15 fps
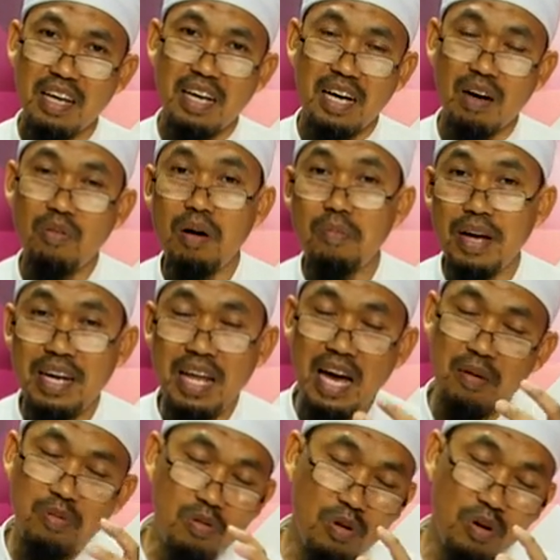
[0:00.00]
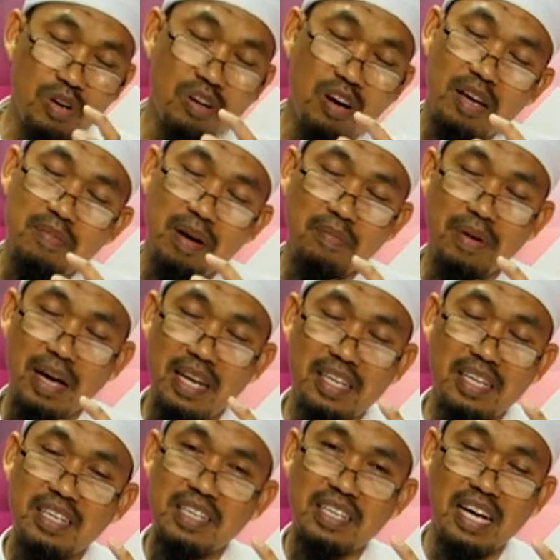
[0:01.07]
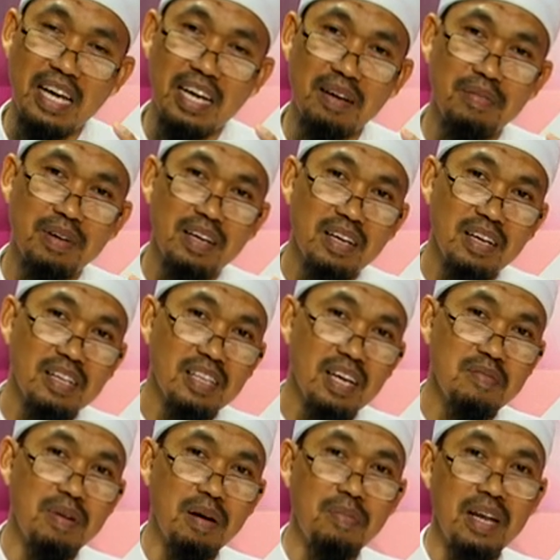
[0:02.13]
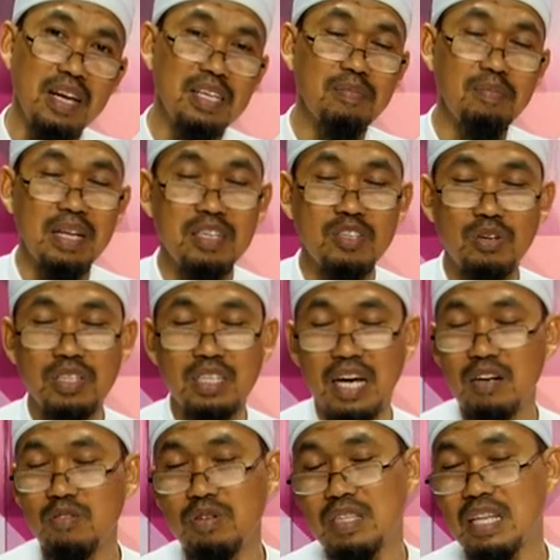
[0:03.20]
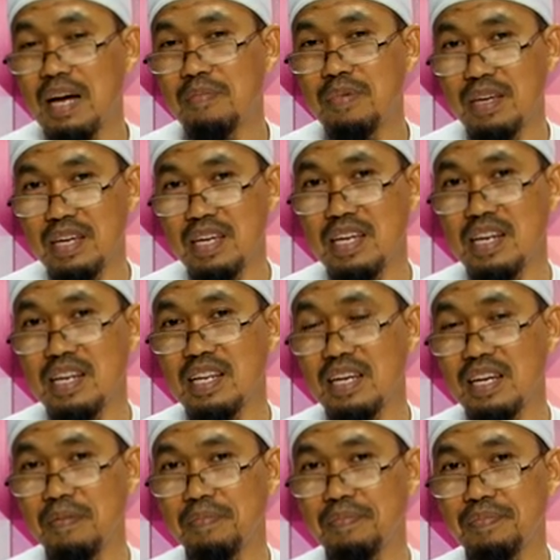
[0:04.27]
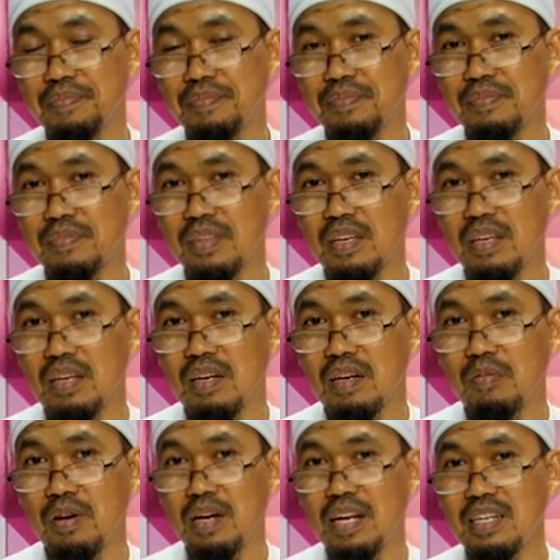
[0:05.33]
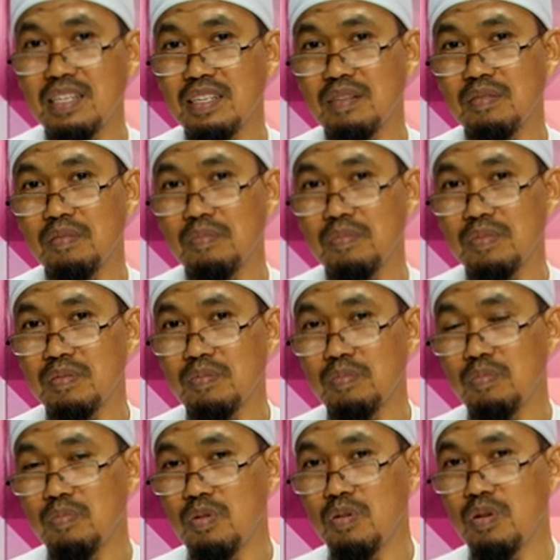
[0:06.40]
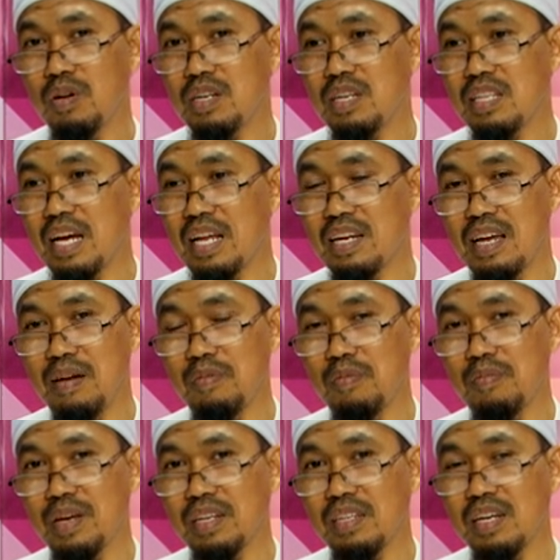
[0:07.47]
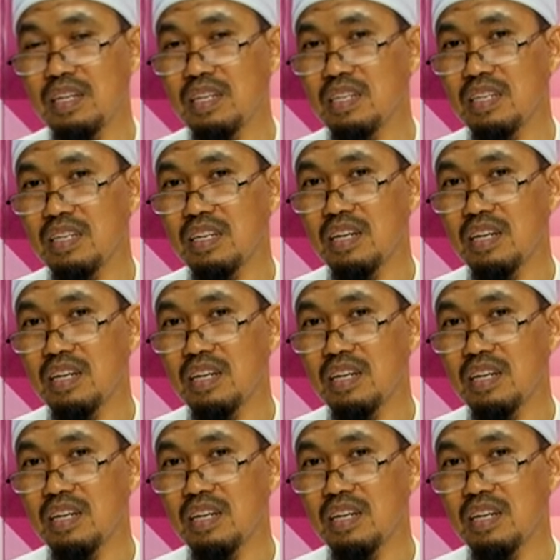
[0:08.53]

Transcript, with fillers: คำว่าบรรดาผู้คนของอิหม่ามมาลิกก็คือใครครับท่านอิหม่ามมาลิกเป็นชนชั้นรุ่นตาบีอีนนะครับเพราะฉะนั้นผู้คนที่ท่านได้พบเห็นก็คือ